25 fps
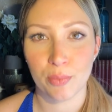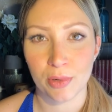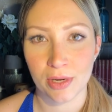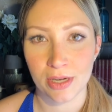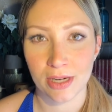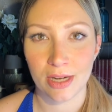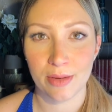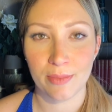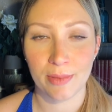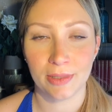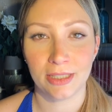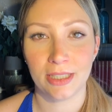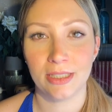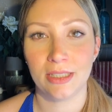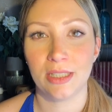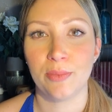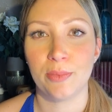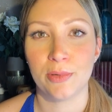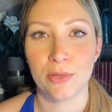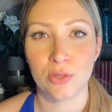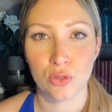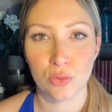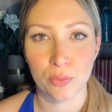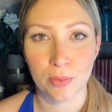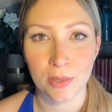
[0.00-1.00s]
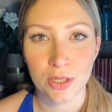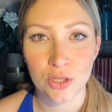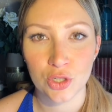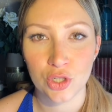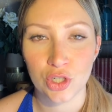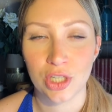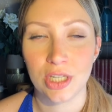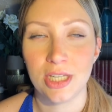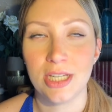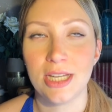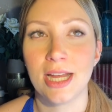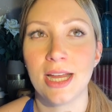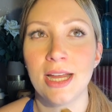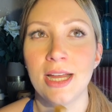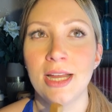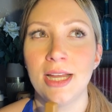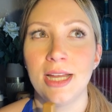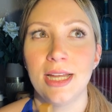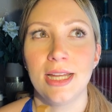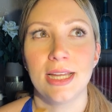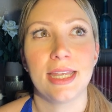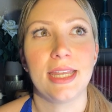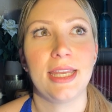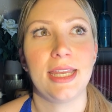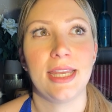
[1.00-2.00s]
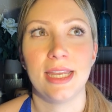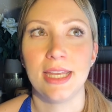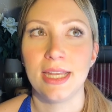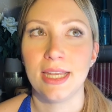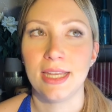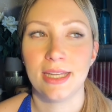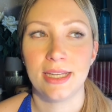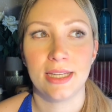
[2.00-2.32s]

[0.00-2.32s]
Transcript: nelle matite per sopracciglia che